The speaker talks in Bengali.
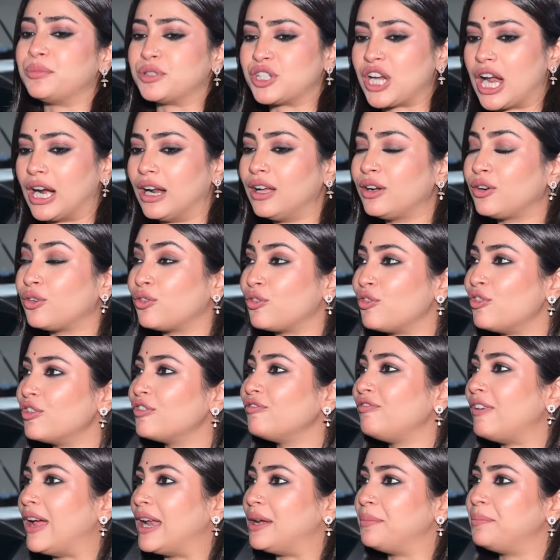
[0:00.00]
সারাক্ষণ
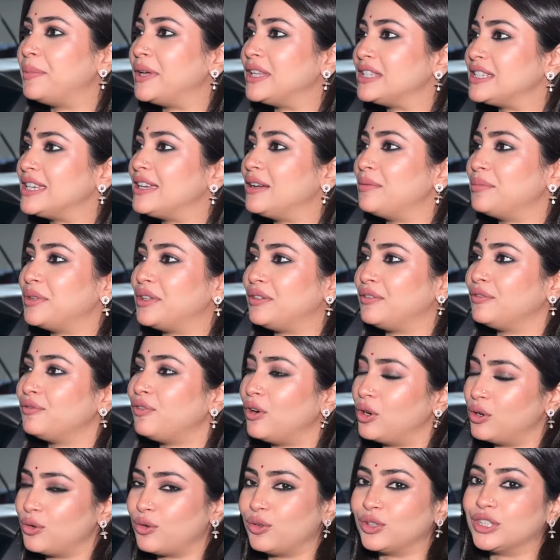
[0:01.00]
ফ্যান পেজে আমি
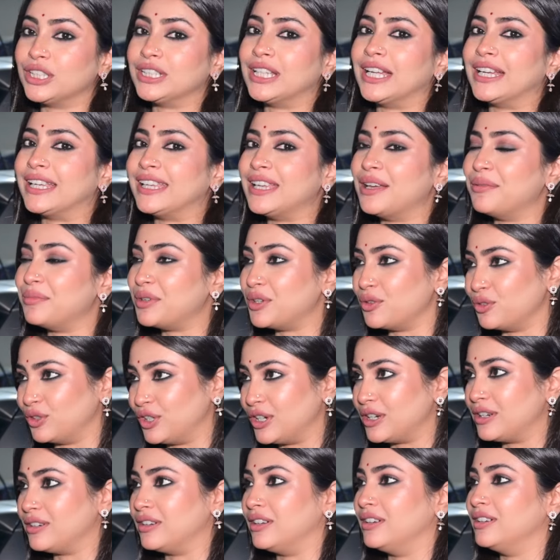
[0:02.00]
ফলো করতে থাকি আমি
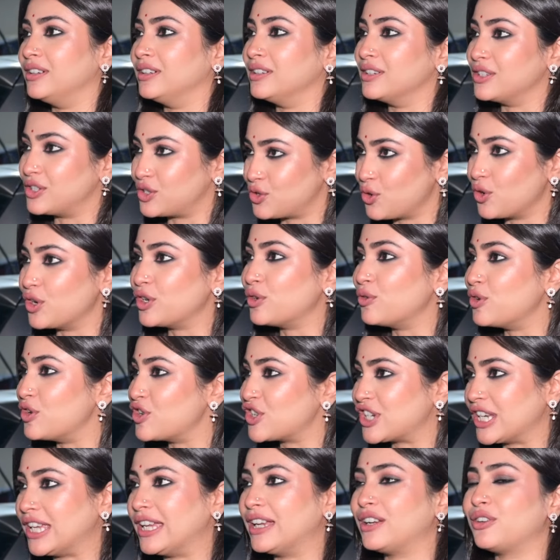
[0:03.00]
ওদের স্টোরিগুলো
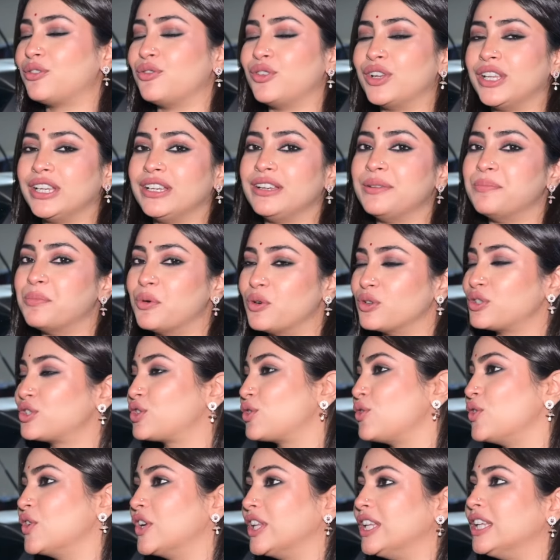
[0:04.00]
শেয়ার করি রিপোস্ট
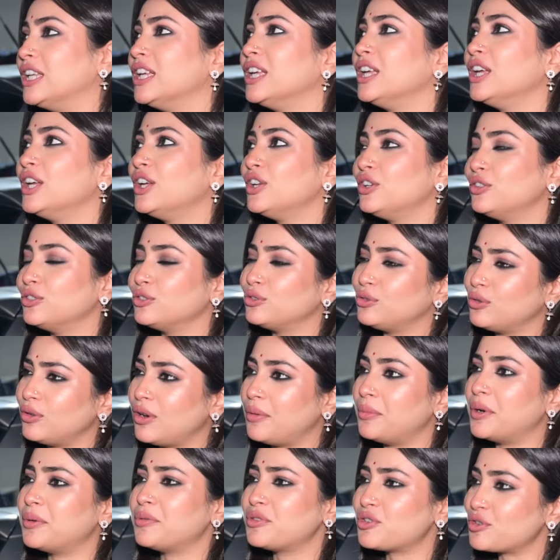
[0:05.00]
করি তো
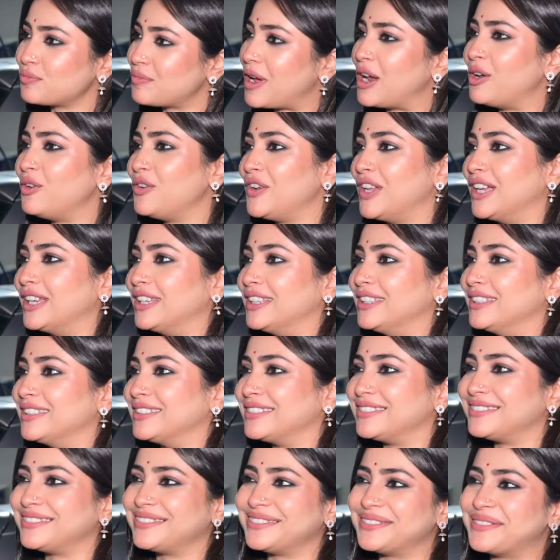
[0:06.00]
আমার ভীষণ ভালো লাগে
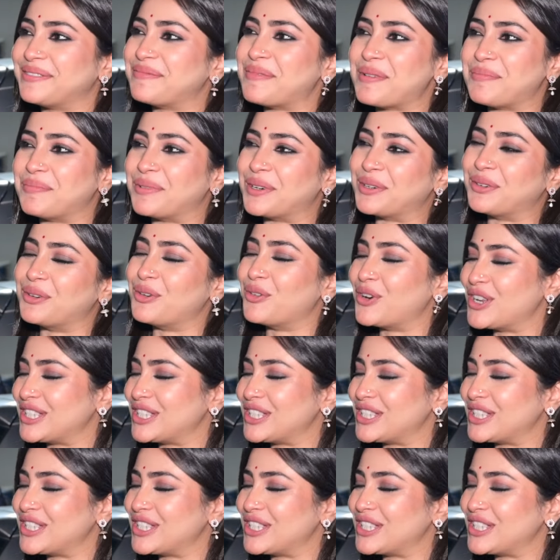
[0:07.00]
ব্যাপারগুলো